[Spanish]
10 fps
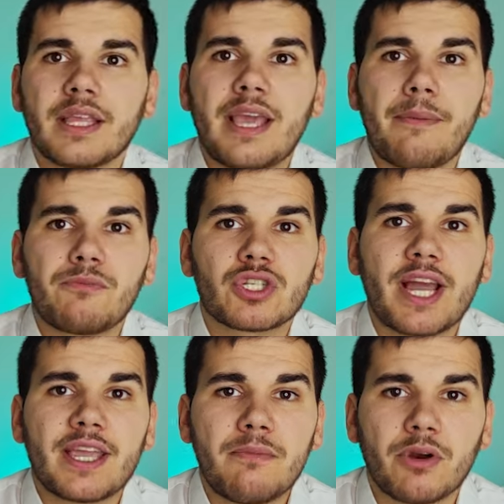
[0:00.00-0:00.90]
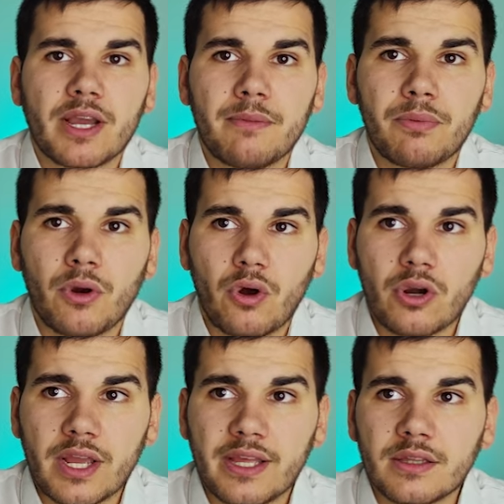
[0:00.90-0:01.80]
Ya vemos que aquí, por ejemplo,
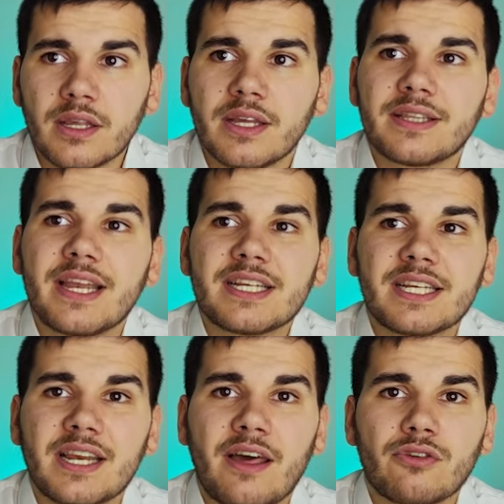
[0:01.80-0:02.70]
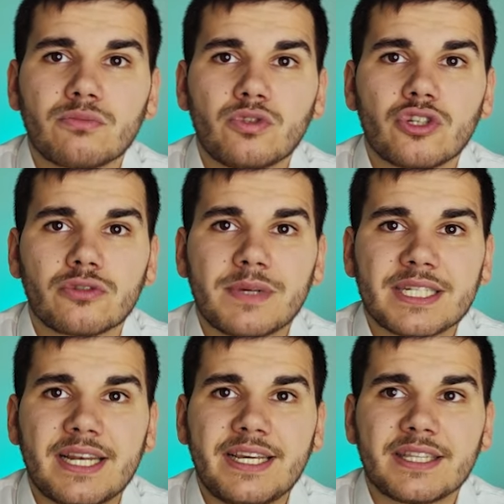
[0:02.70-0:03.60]
Jorge tiene asignados muchos
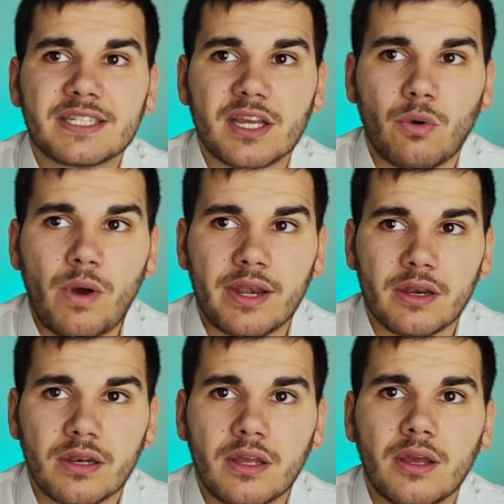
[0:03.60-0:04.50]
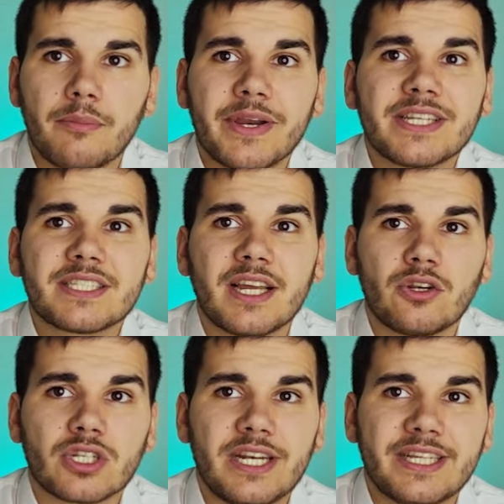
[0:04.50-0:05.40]
más clientes que Juan, pero es que
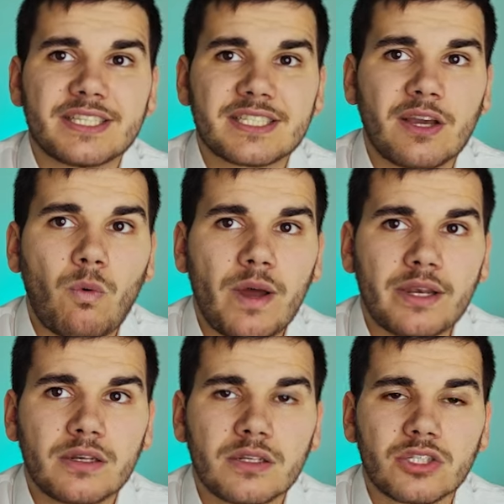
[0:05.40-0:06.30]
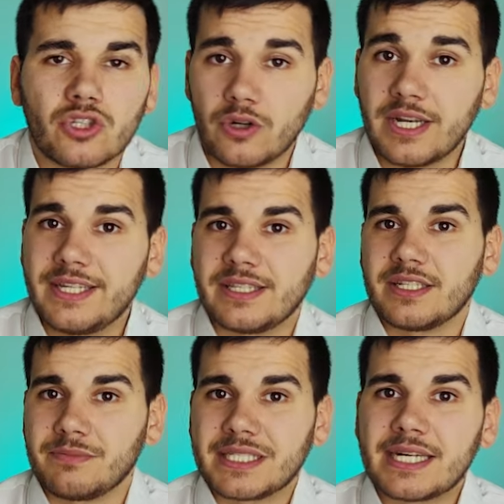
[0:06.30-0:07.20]
los clientes de Juan son
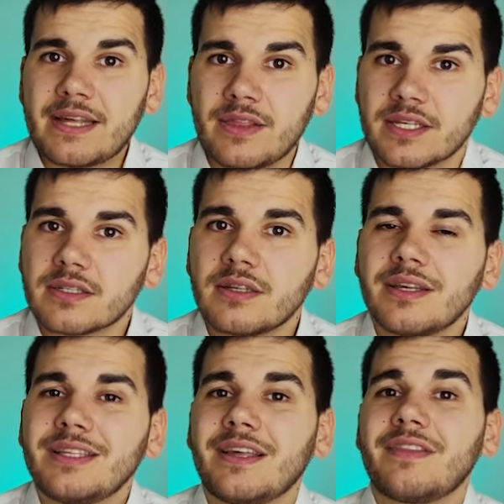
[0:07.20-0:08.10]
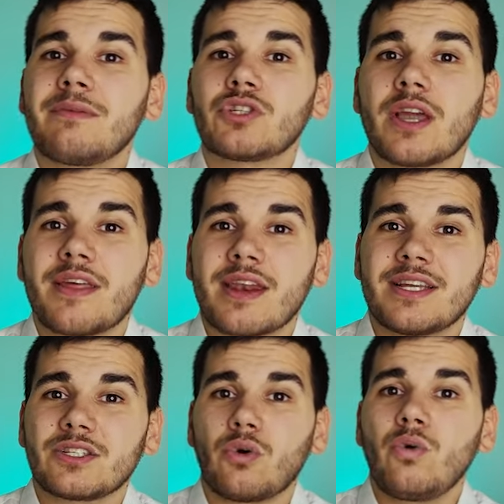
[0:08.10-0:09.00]
clientes más grandes y tendremos que
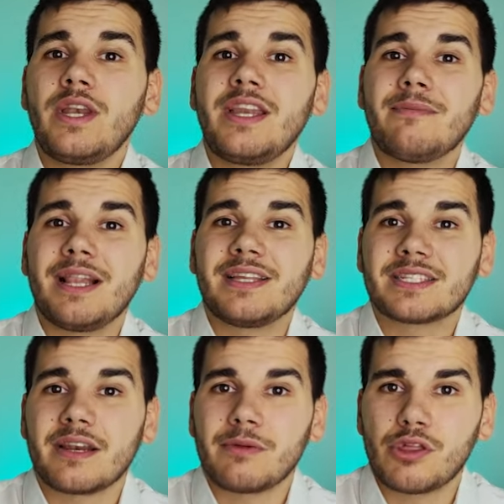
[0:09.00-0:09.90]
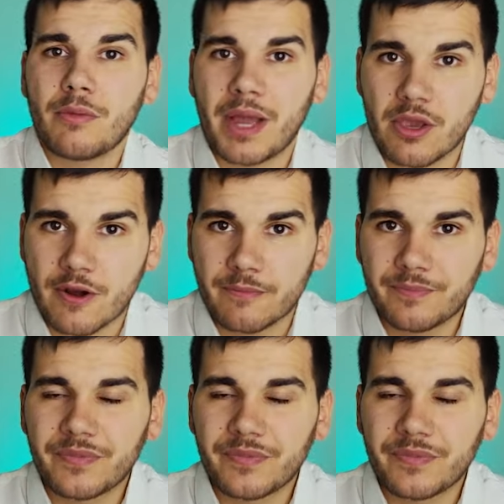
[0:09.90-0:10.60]
darles un nivel de servicio mayor.